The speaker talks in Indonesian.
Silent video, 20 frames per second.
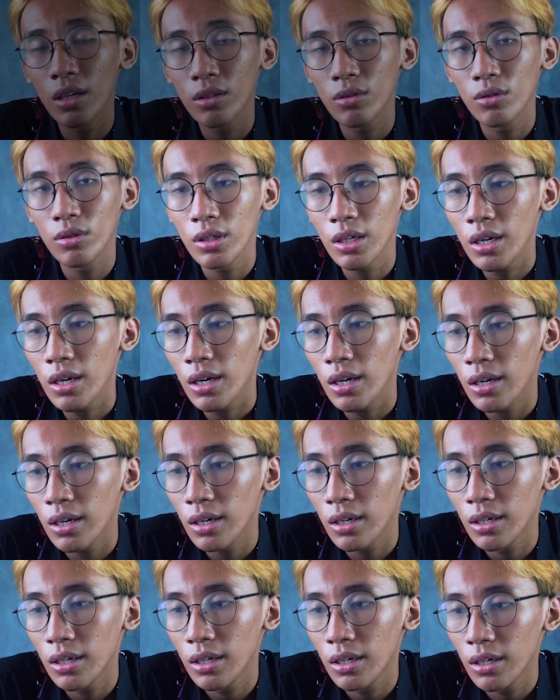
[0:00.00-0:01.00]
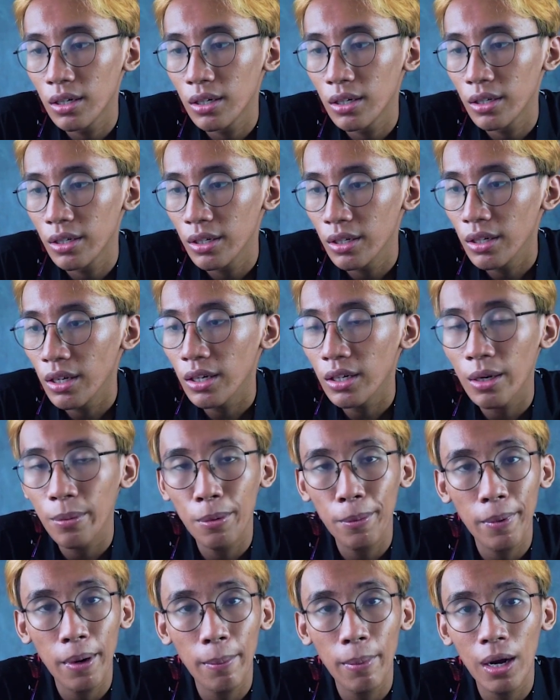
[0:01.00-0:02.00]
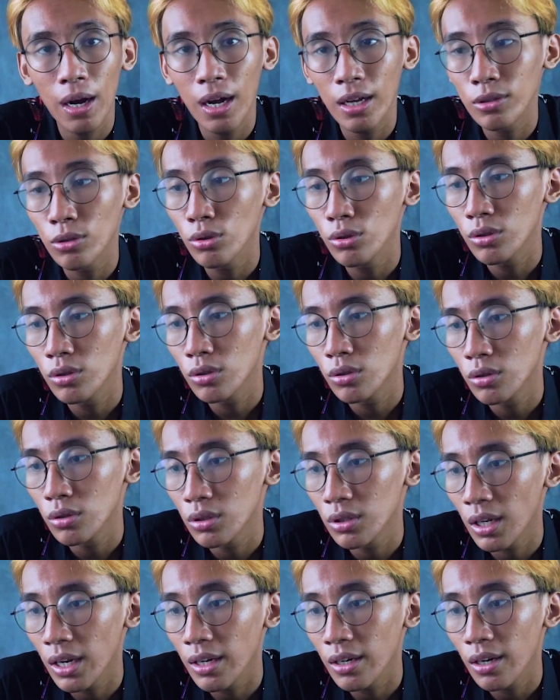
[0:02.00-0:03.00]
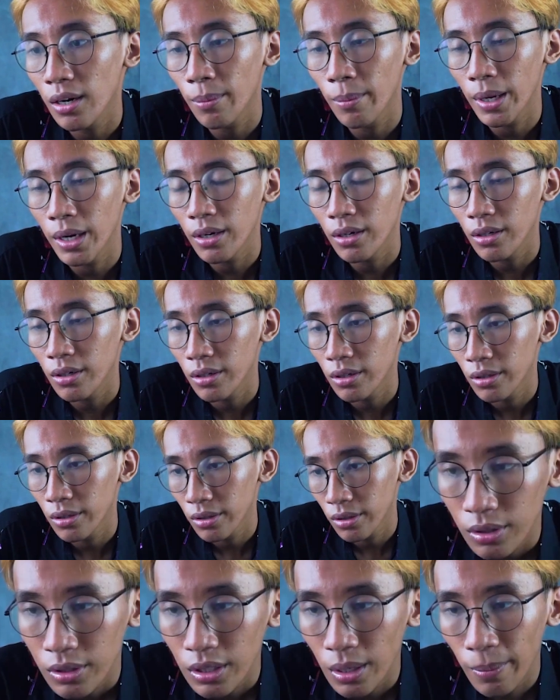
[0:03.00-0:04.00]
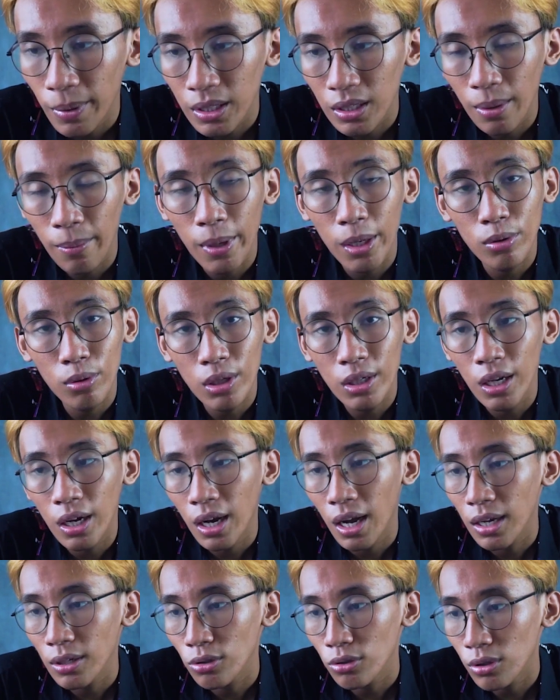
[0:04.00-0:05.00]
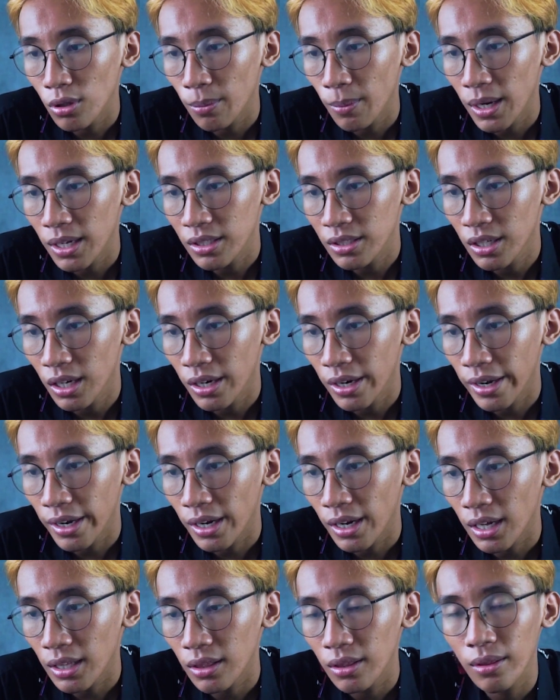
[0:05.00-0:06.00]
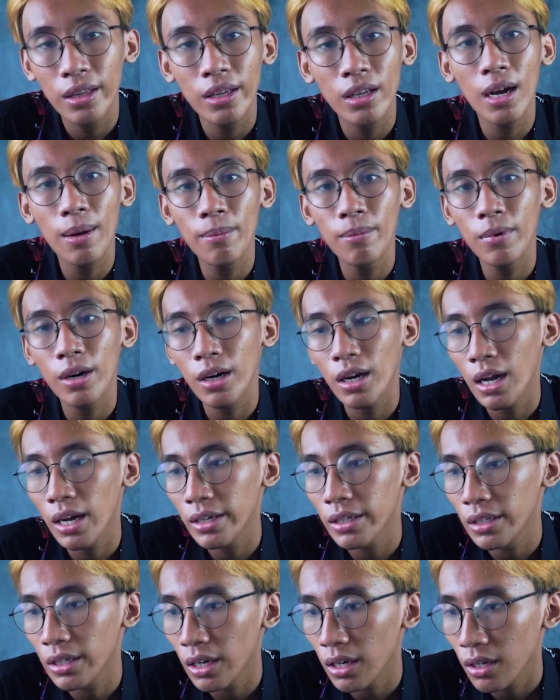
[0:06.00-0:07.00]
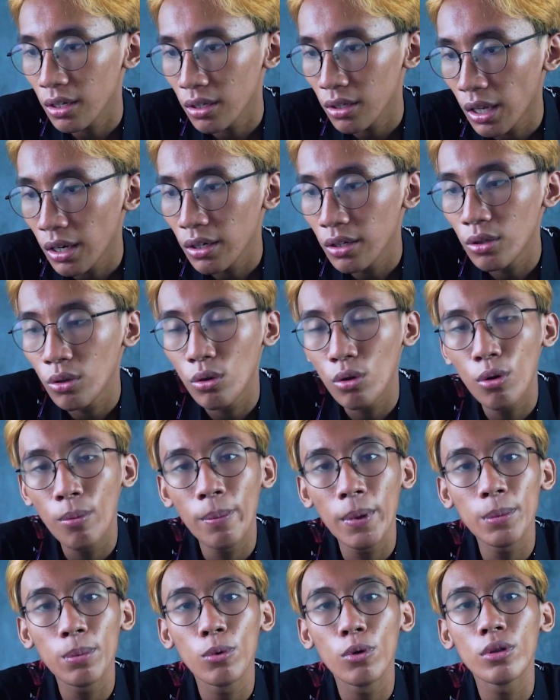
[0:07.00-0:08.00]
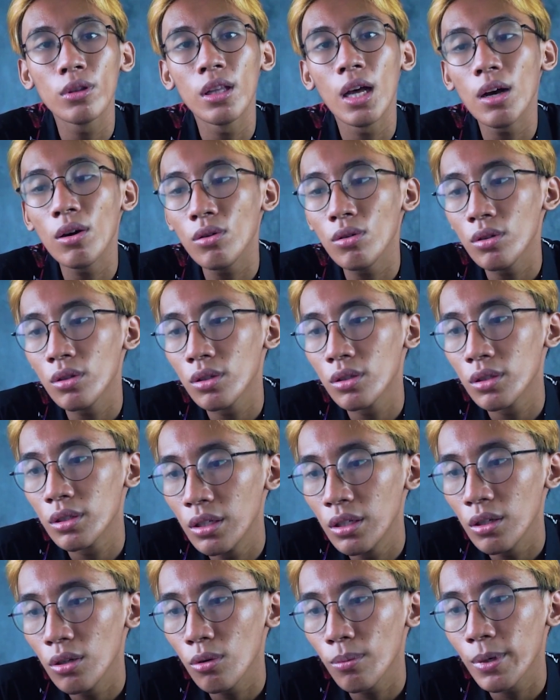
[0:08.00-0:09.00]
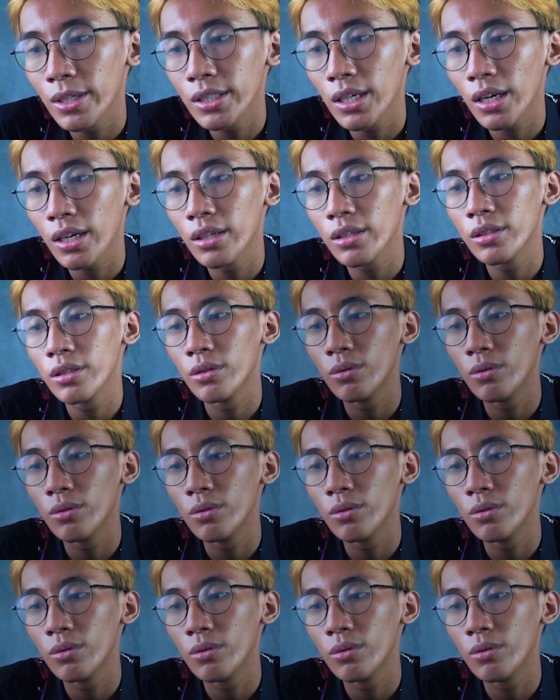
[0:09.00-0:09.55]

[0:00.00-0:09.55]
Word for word: selanjutnya, eh, ini ada beberapa kasus Slenderman yang pertama itu ada kasus remaja nekat tikam rekannya dan dihukum 40 tahun di rumah sakit